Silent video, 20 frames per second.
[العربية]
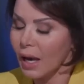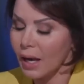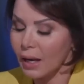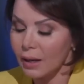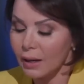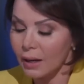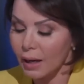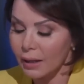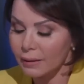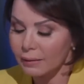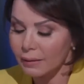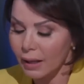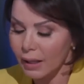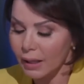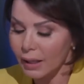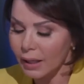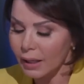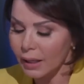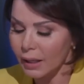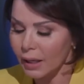
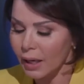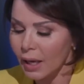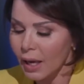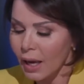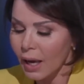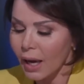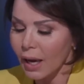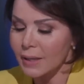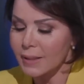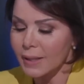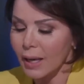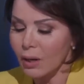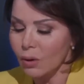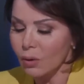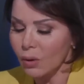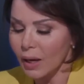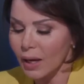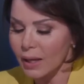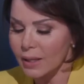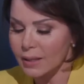التاريخي
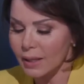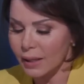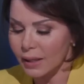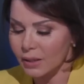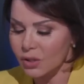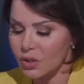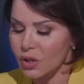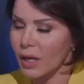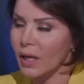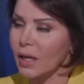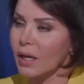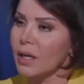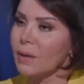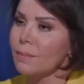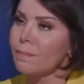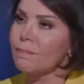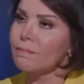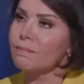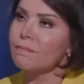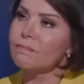اسالك سيد
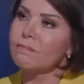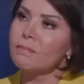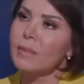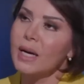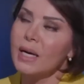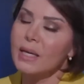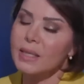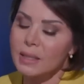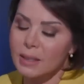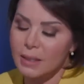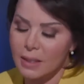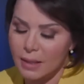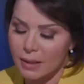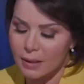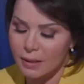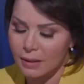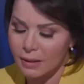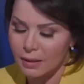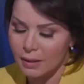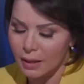شاهين ما
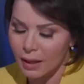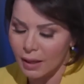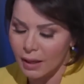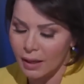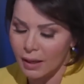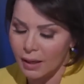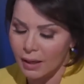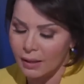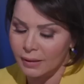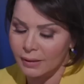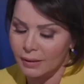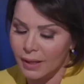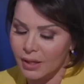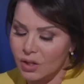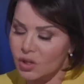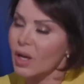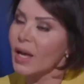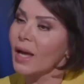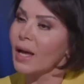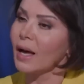سر
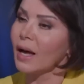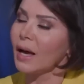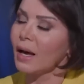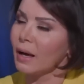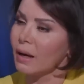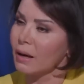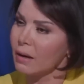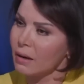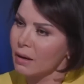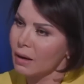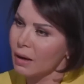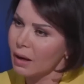نجاح